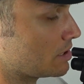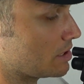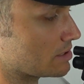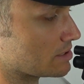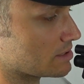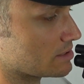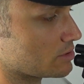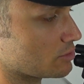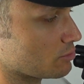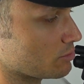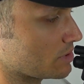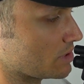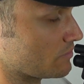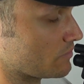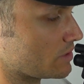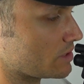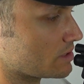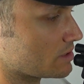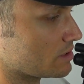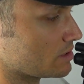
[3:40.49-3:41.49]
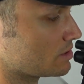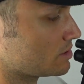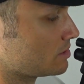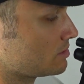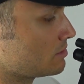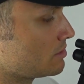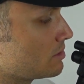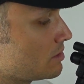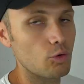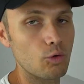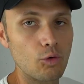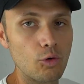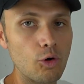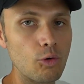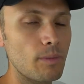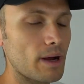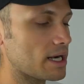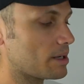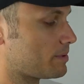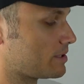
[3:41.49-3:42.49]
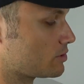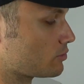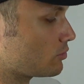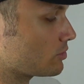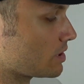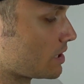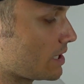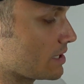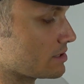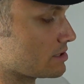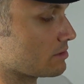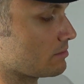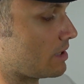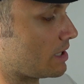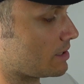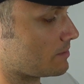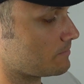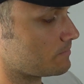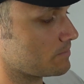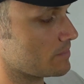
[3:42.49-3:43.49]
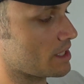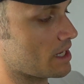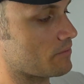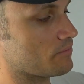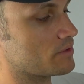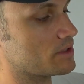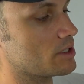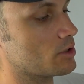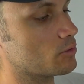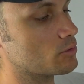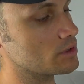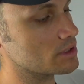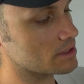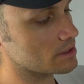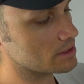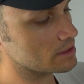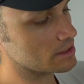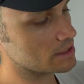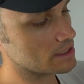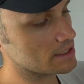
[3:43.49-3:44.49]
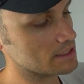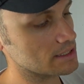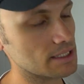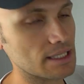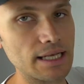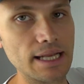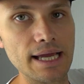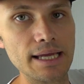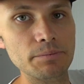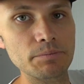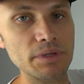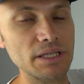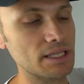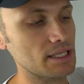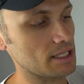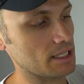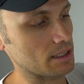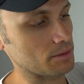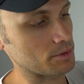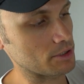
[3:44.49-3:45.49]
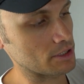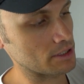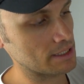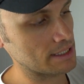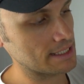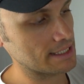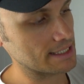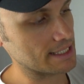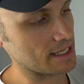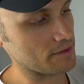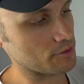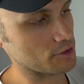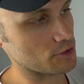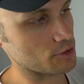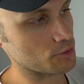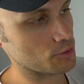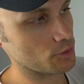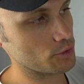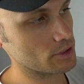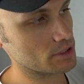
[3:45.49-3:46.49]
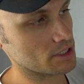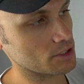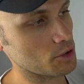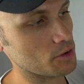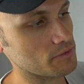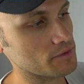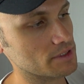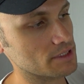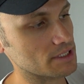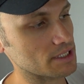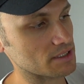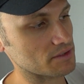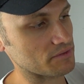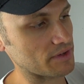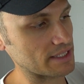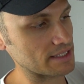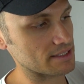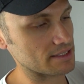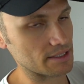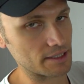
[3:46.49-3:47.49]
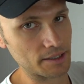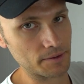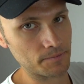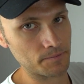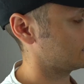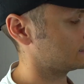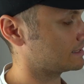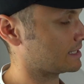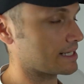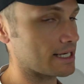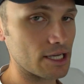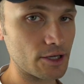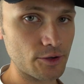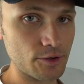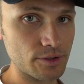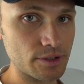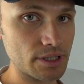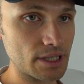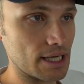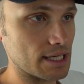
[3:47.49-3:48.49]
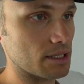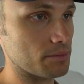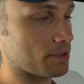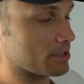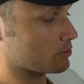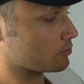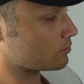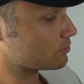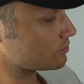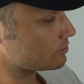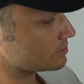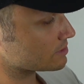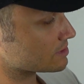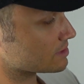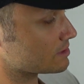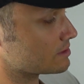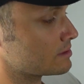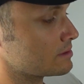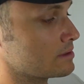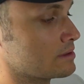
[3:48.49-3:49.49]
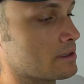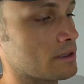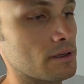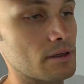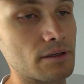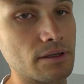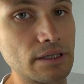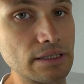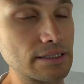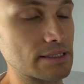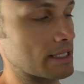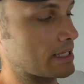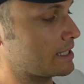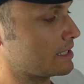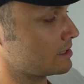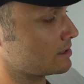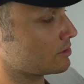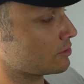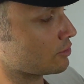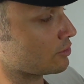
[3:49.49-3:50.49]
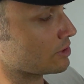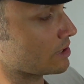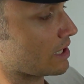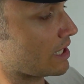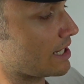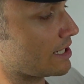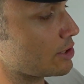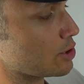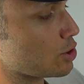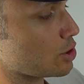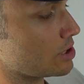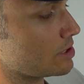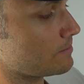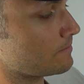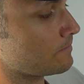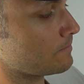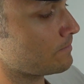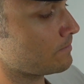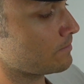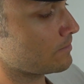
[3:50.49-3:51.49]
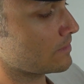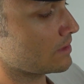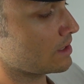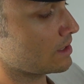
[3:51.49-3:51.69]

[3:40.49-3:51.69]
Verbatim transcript: ist es nicht unbedingt wichtig. Um eine Patrone reinzumachen, haben wir hier unten diesen kleinen Mini-Hebel. Der wird gedrückt, dann öffnet sich das Fenster. Danach könnt ihr eine Patronenhülse, ist leer, könnt ihr reinschieben,